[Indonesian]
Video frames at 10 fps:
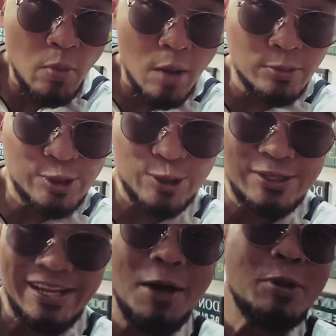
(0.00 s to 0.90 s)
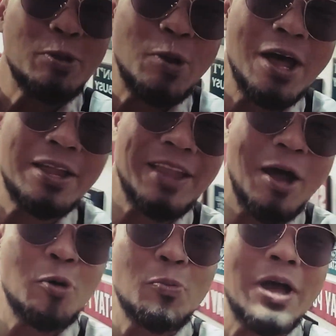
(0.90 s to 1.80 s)
Bamsud selamat ulang
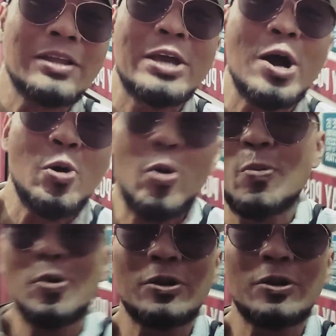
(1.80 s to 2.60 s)
tahun panjang umur